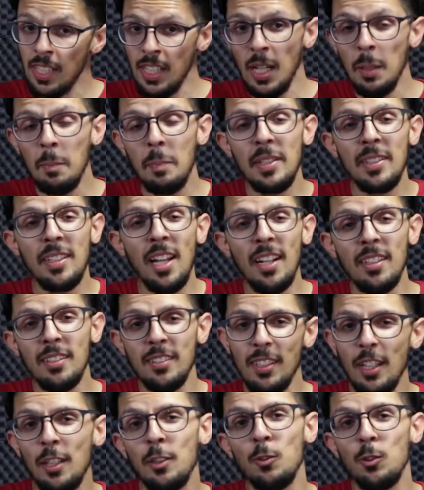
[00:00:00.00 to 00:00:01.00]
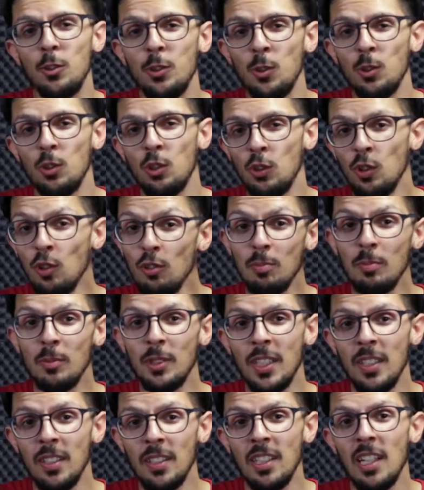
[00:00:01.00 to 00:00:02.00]
A Pentax anunciou seu novo
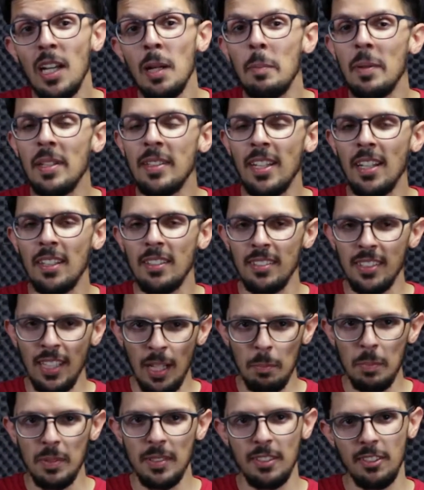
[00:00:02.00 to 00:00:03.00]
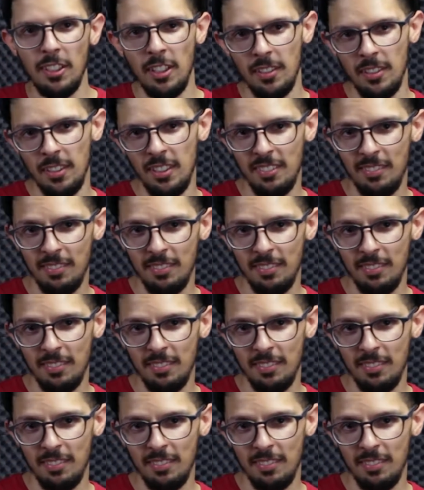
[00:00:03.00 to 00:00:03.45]
modelo, a Pentax K70.